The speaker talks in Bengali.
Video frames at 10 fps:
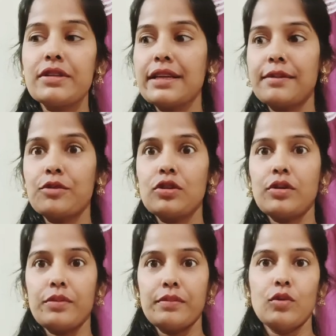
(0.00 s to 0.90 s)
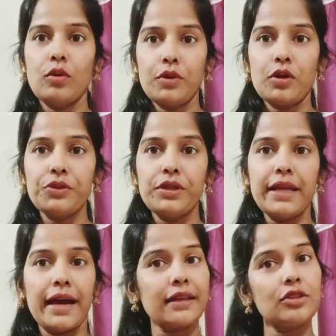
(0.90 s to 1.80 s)
এটার মধ্যে বোমটোম যদি
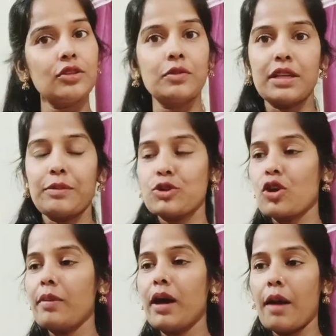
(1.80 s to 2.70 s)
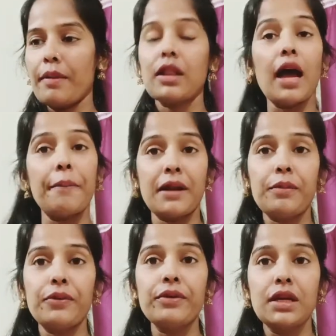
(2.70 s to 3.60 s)
থাকে তো মরে যাবো সব আপনারা
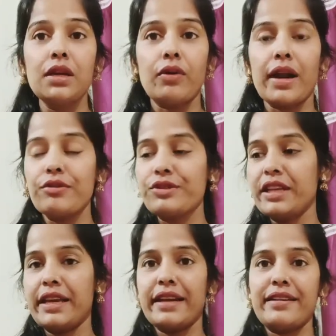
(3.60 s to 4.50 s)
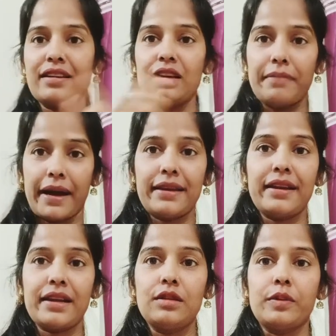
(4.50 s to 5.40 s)
বলুন কি করা উচিত এই কেকটাকে কি বাইরে
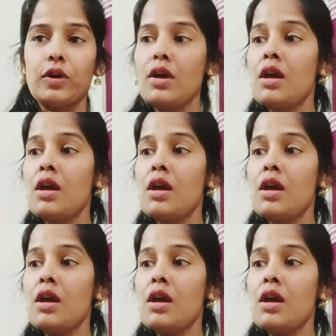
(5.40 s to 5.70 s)
রেখে দেবো